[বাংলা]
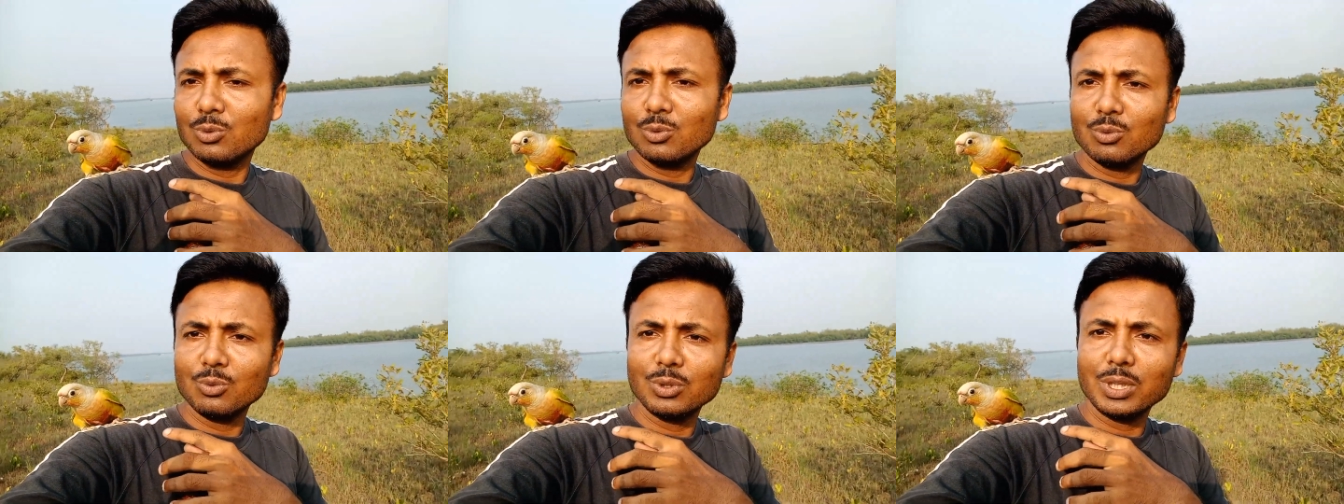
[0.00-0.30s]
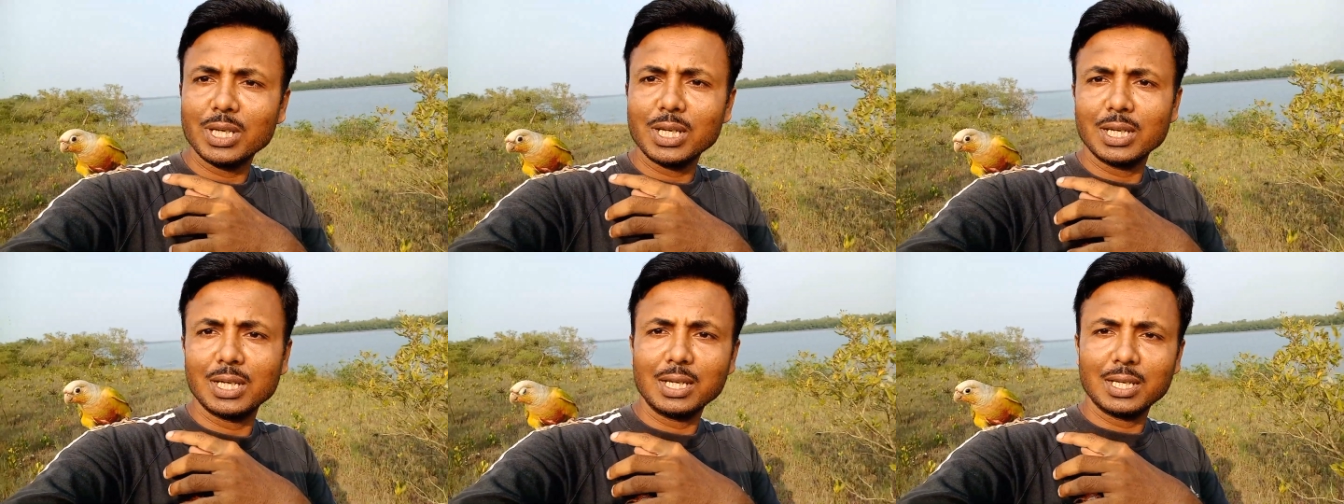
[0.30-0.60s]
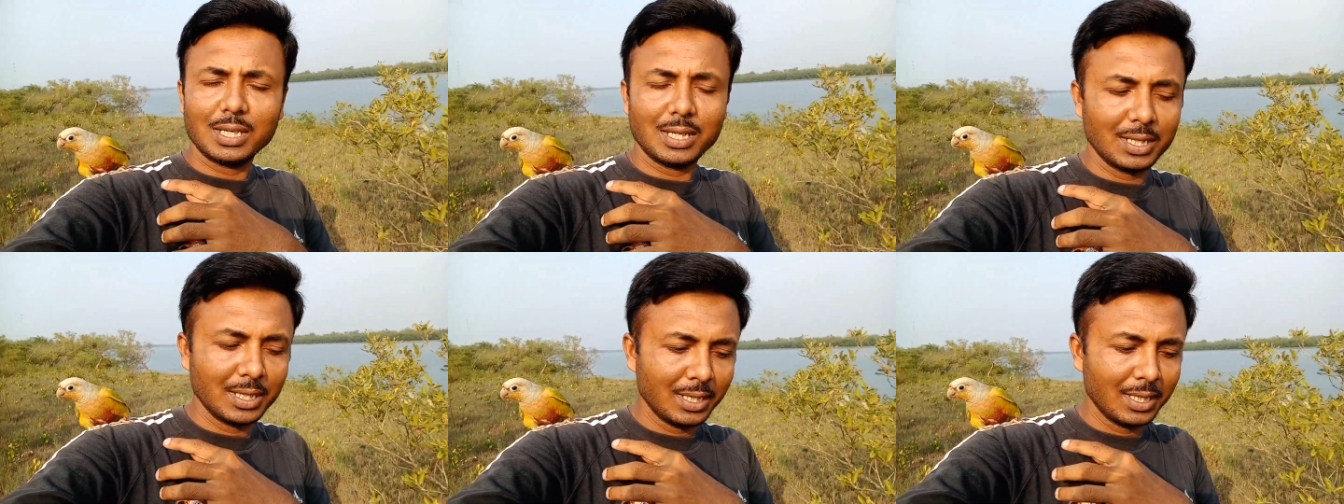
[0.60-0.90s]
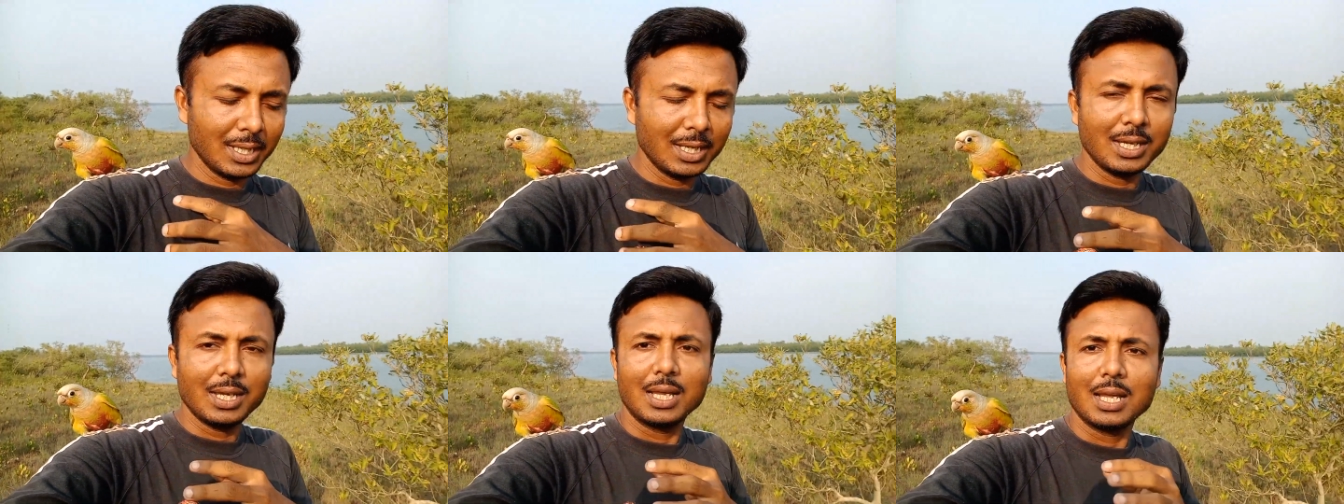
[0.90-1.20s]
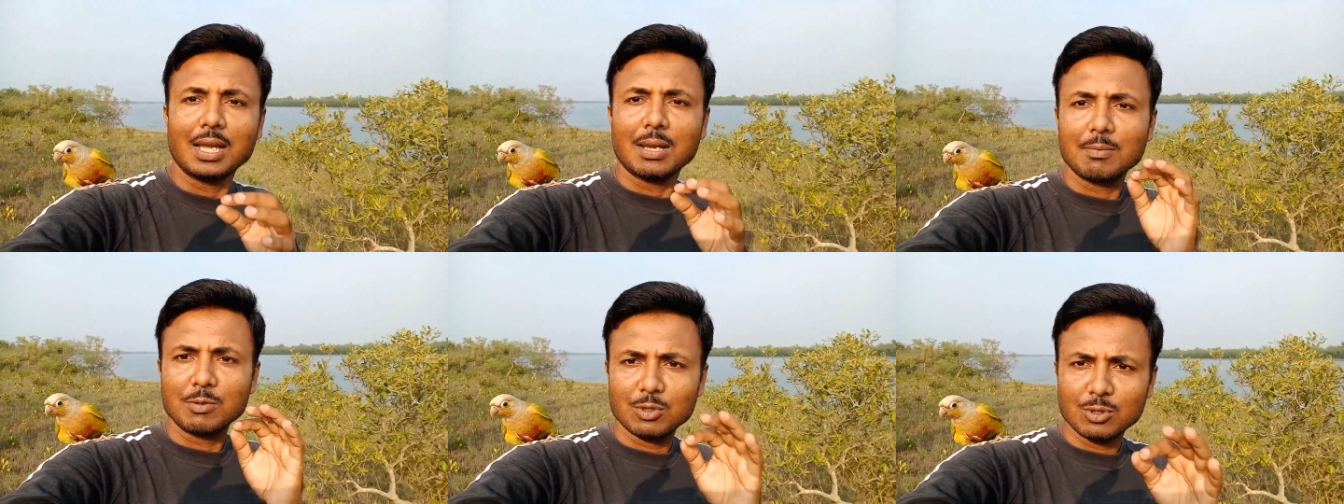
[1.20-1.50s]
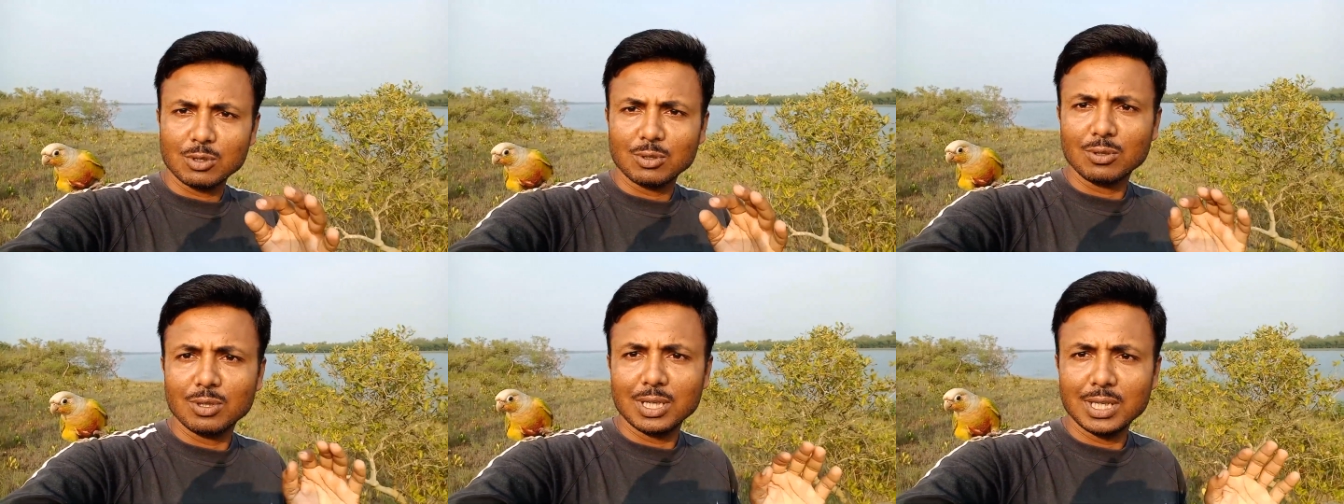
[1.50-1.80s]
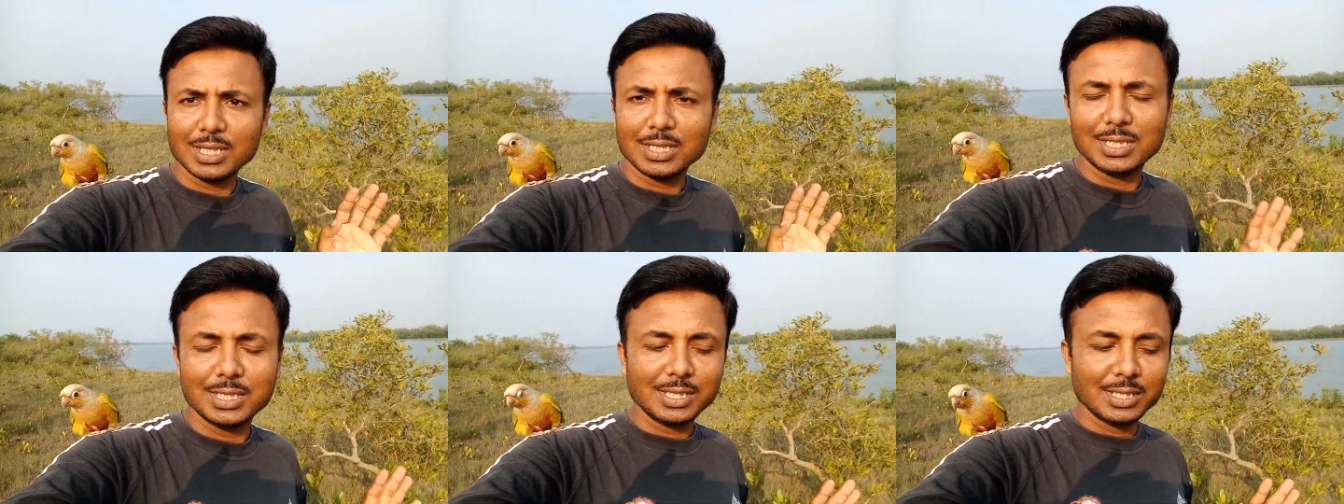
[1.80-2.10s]
উড়ে আমি জঙ্গলে
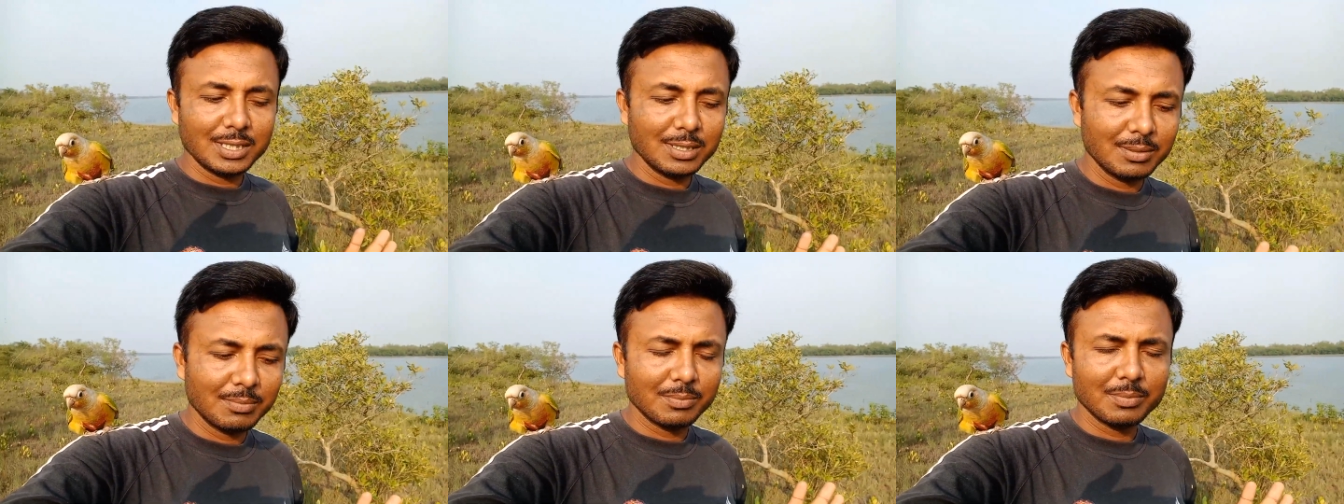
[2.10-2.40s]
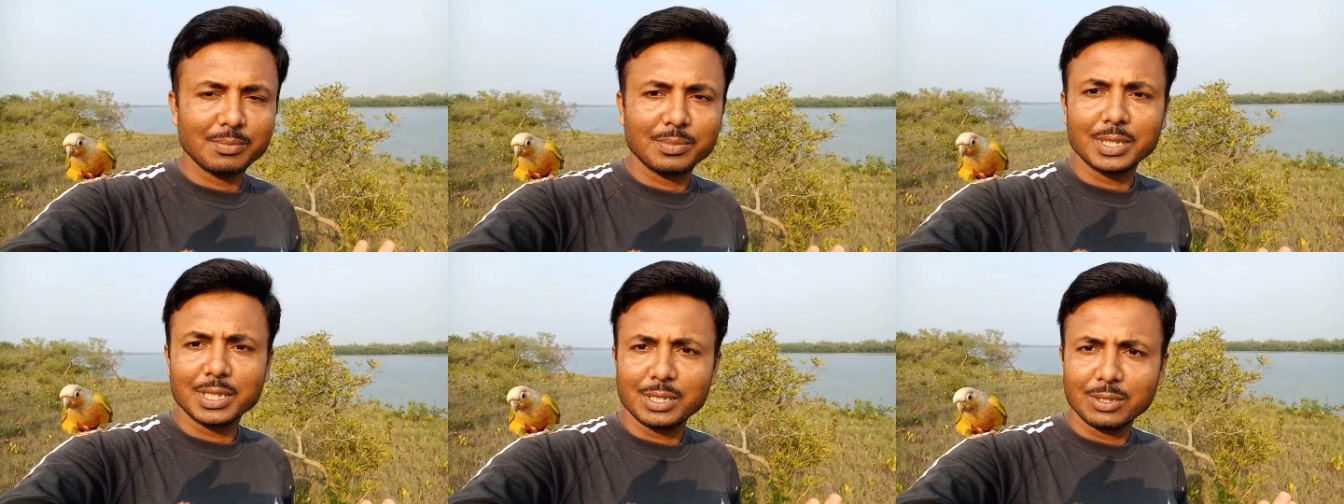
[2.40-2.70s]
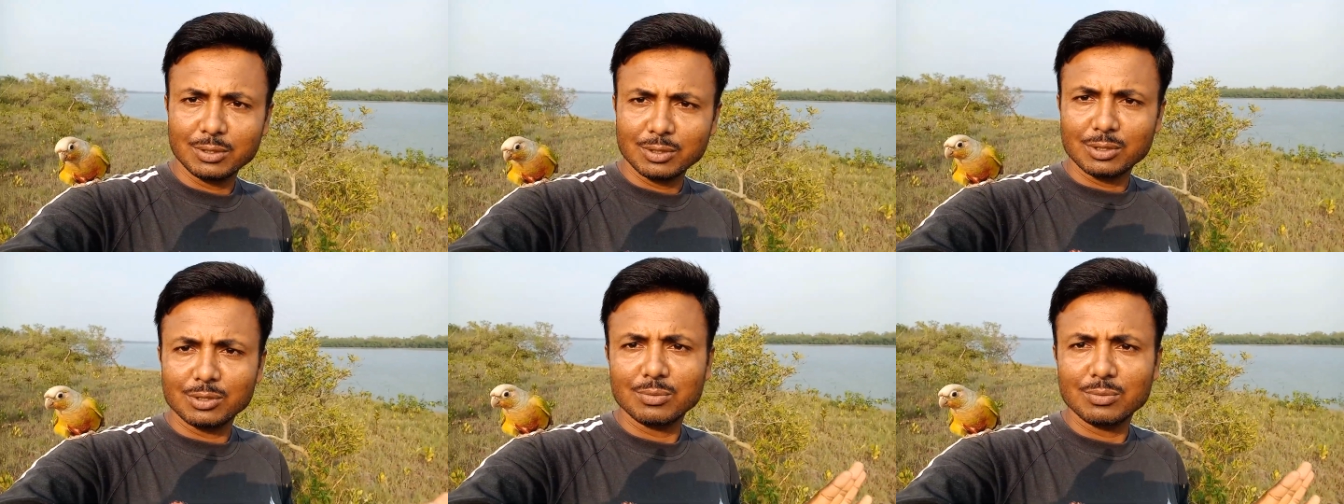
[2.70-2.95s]
এসছি ভিডিও